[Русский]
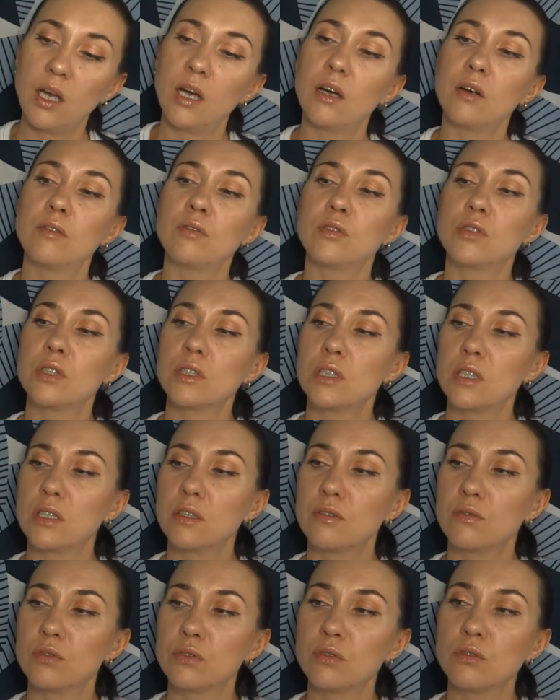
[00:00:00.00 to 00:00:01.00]
вот
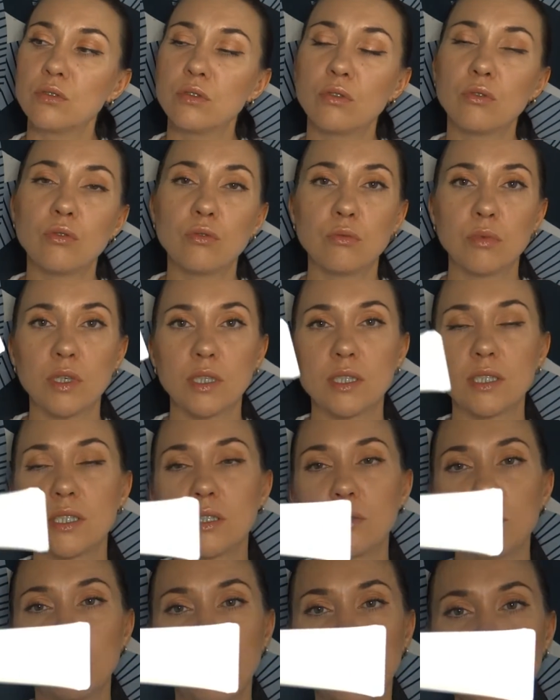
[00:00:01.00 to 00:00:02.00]
этот вот Glow
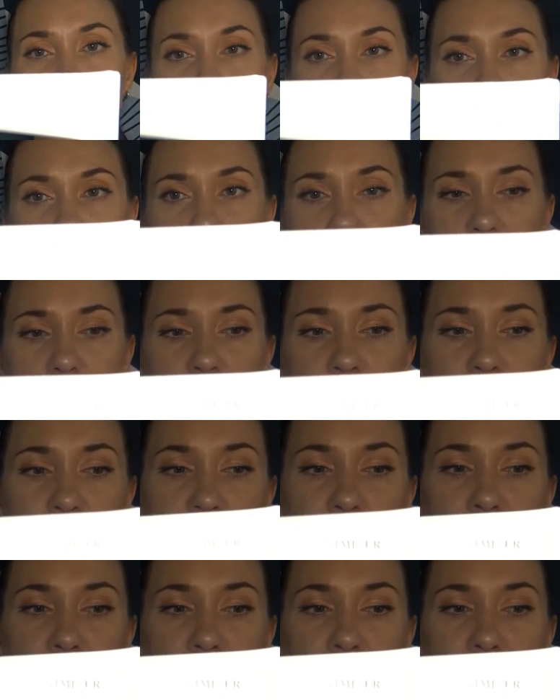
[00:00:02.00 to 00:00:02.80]
Maximizer.